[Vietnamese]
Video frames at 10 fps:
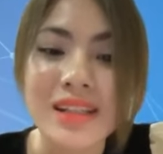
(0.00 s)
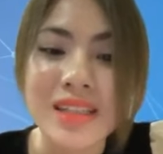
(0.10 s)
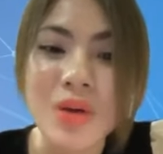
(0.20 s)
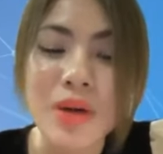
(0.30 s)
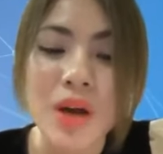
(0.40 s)

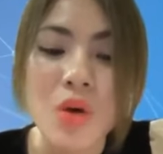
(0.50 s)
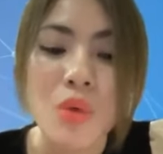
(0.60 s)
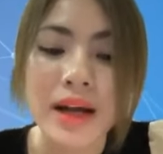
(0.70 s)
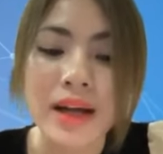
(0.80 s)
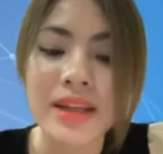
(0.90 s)
trong cái khủng
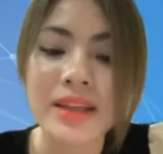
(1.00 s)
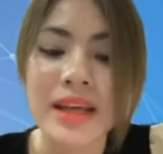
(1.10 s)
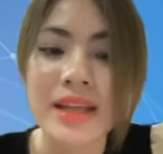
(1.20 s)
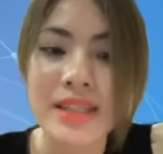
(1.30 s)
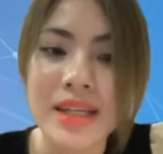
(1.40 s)
hoảng kinh tế
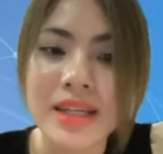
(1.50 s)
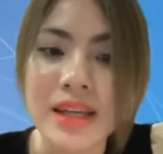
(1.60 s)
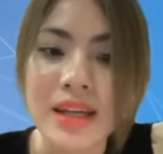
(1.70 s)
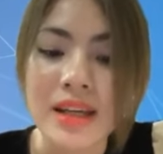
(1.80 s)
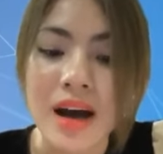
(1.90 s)
anh chị.
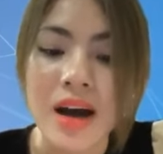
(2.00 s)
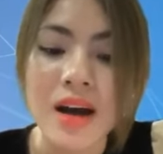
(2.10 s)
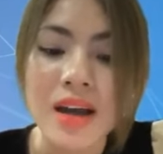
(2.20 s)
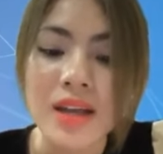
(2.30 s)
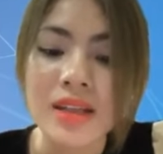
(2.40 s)
Đó,